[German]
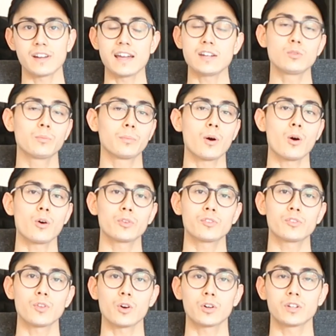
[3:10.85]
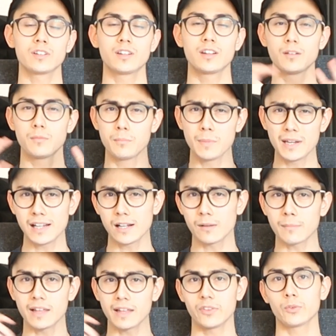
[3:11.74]
Nein, du brauchst noch einen
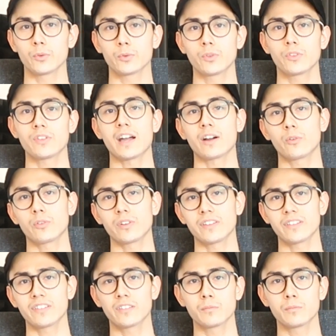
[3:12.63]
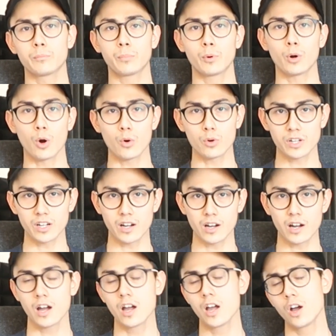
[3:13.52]
Mittelmann sozusagen und das ist ein
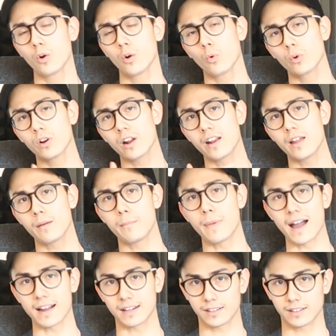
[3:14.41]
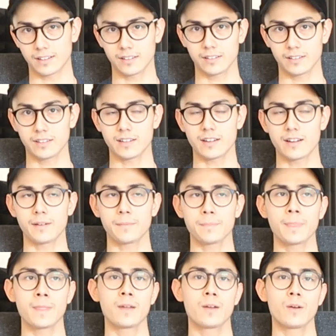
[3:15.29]
Broker oder eine Bank.
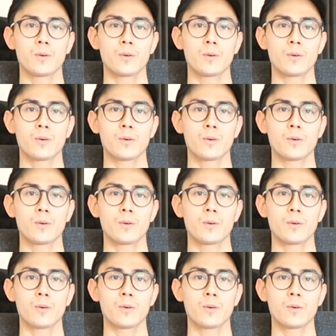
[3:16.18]
Ja?